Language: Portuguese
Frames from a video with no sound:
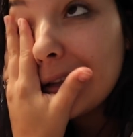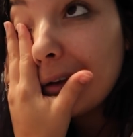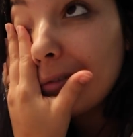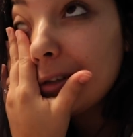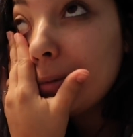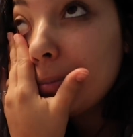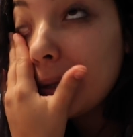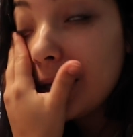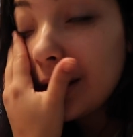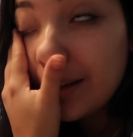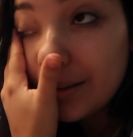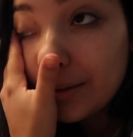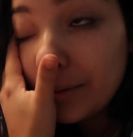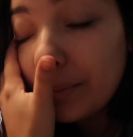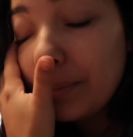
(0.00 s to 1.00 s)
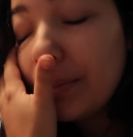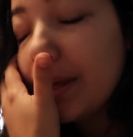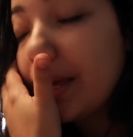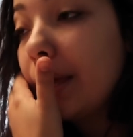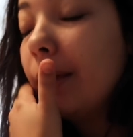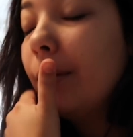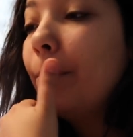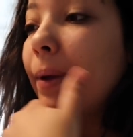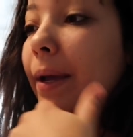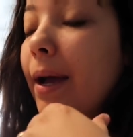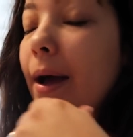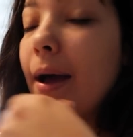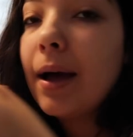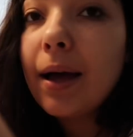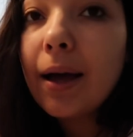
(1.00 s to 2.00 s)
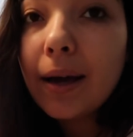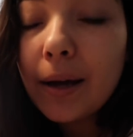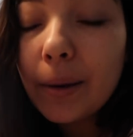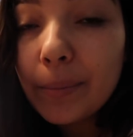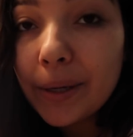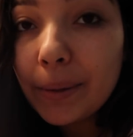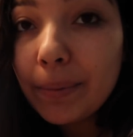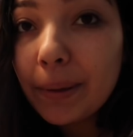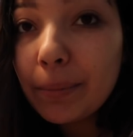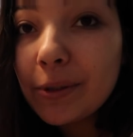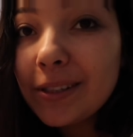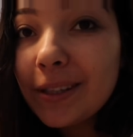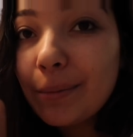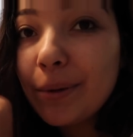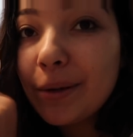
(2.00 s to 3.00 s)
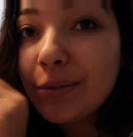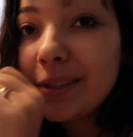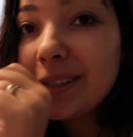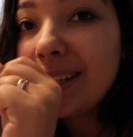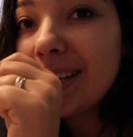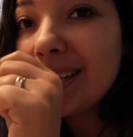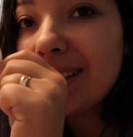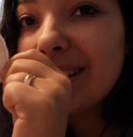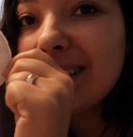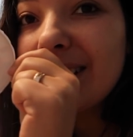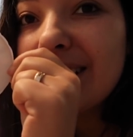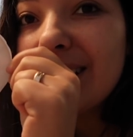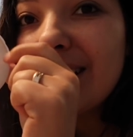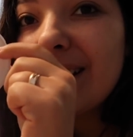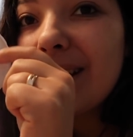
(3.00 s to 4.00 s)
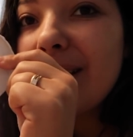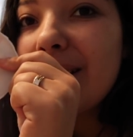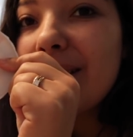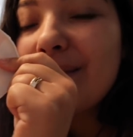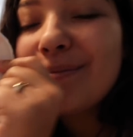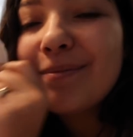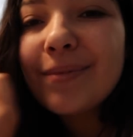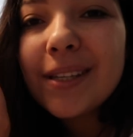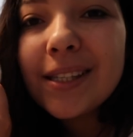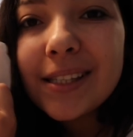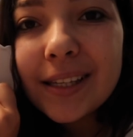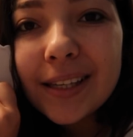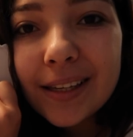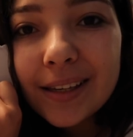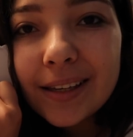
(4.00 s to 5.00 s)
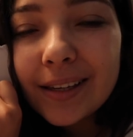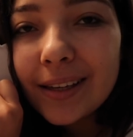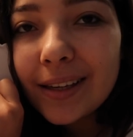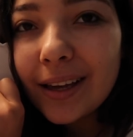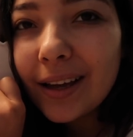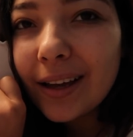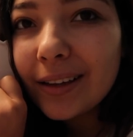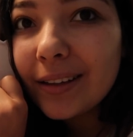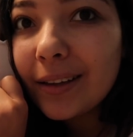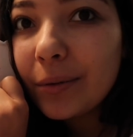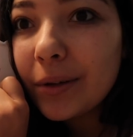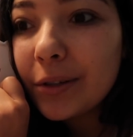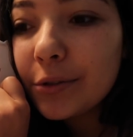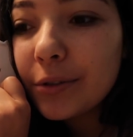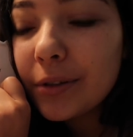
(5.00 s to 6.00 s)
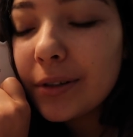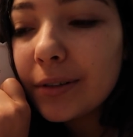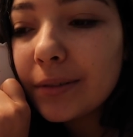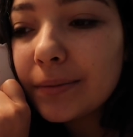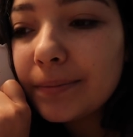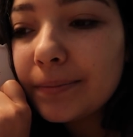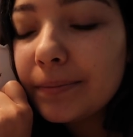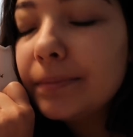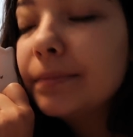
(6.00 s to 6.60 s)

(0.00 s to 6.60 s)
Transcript: Eu tava esperando é, eu pegar a câmera pra mostrar pra vocês. Esse aqui... Ai, tem alguém chorando.